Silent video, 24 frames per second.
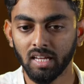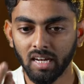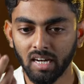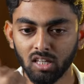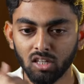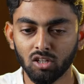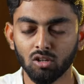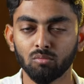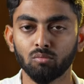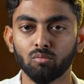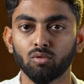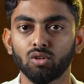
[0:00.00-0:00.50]

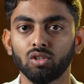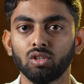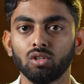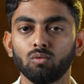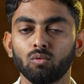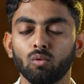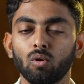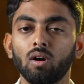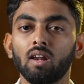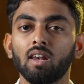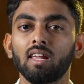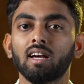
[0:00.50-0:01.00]
எடுக்கும்போது
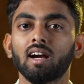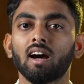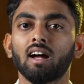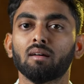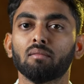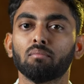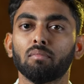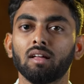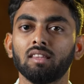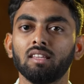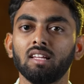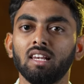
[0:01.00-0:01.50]

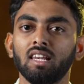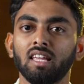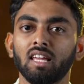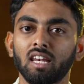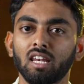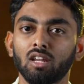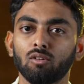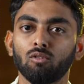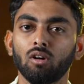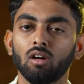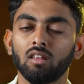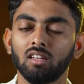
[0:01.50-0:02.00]
உங்களுக்கான பதில்
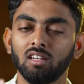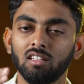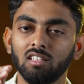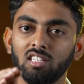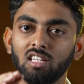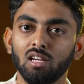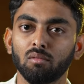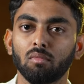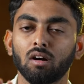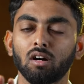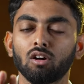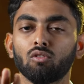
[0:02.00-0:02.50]
என்னவோ அது
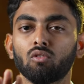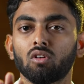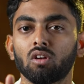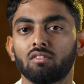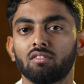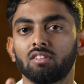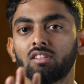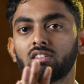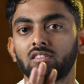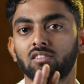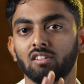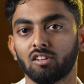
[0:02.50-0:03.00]
நிச்சயமாக
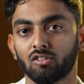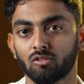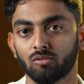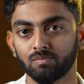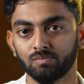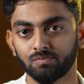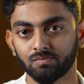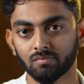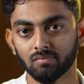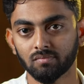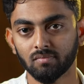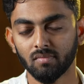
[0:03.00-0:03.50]
உங்களை வந்து
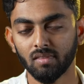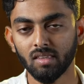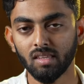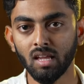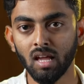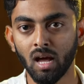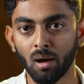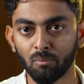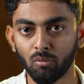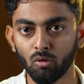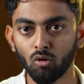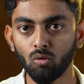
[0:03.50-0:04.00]
சேரும்
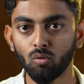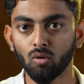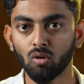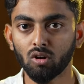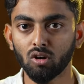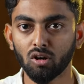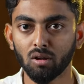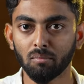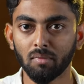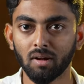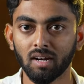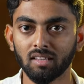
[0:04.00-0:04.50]
அப்போது
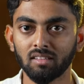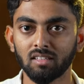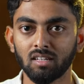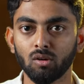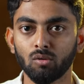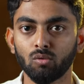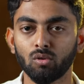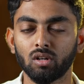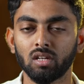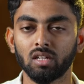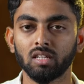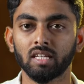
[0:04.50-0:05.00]
உங்களோட
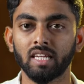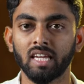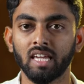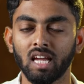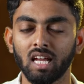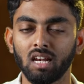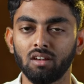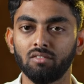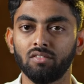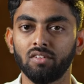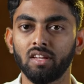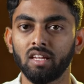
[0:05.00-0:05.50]
மனதில் ஒரு
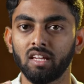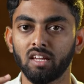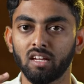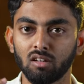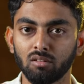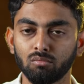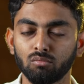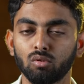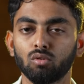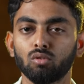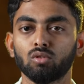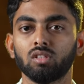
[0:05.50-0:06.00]
கேள்வி
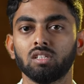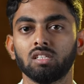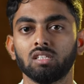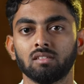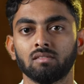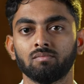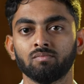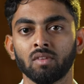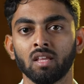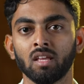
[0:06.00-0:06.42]
எழும்போது